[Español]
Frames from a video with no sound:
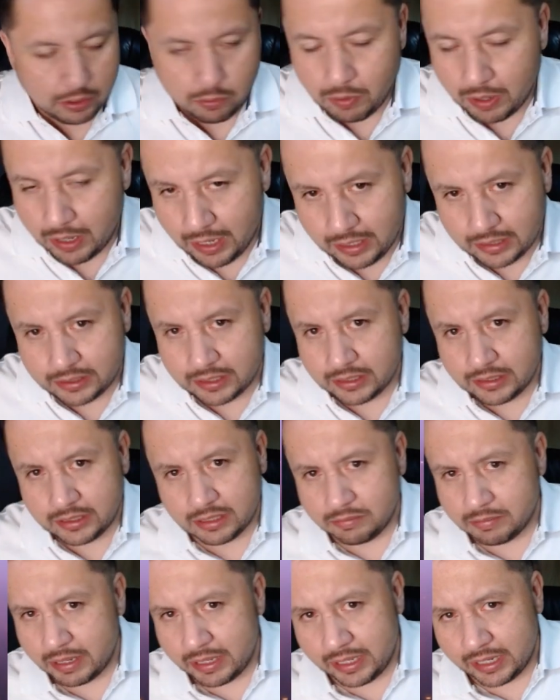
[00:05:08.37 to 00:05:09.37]
igual las
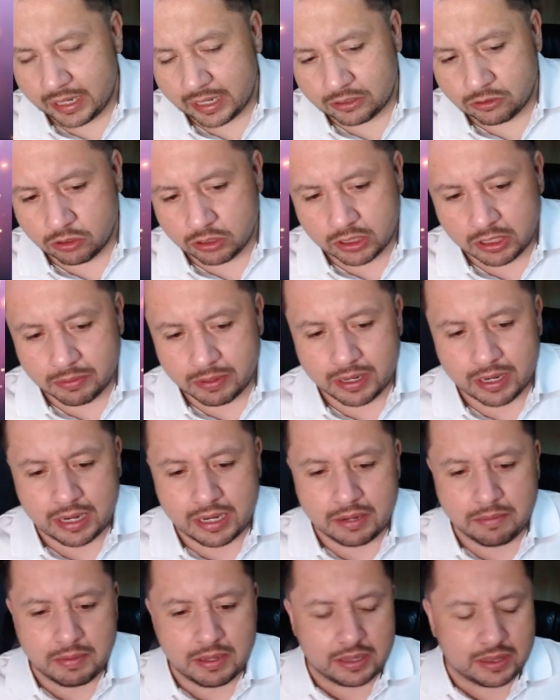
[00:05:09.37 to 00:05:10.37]
licencias médicas no te van a
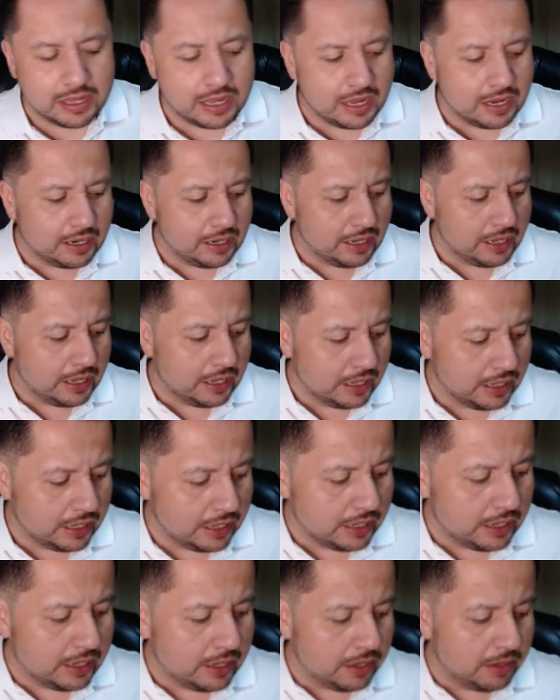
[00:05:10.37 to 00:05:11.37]
limitar
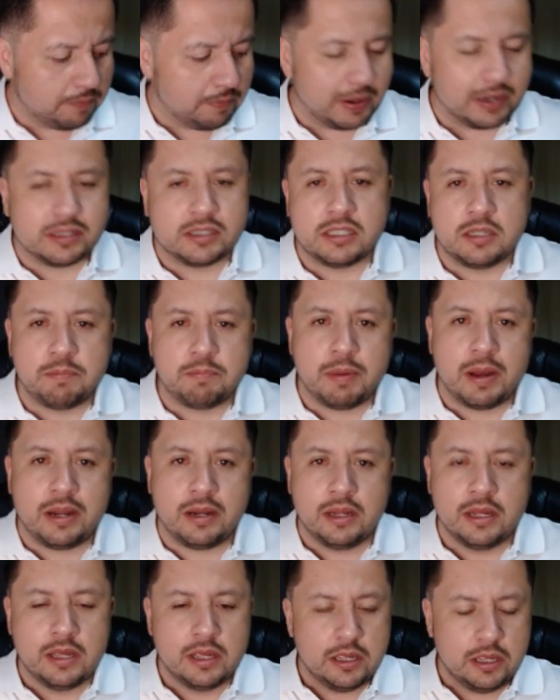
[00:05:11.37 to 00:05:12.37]
eh,
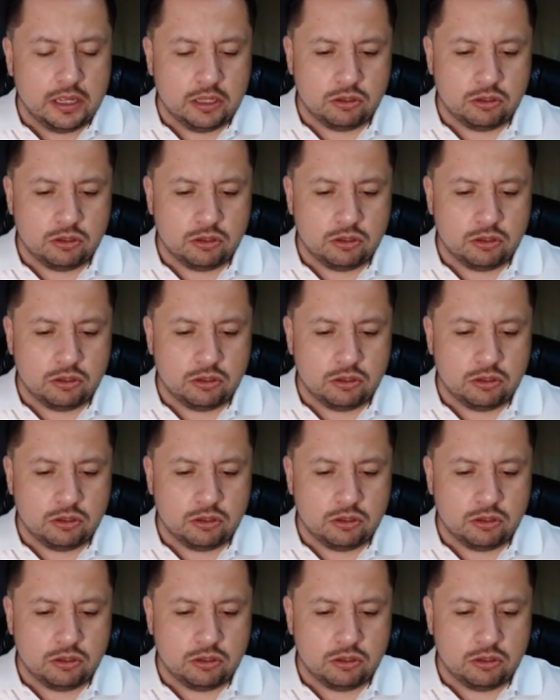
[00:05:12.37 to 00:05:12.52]
participar,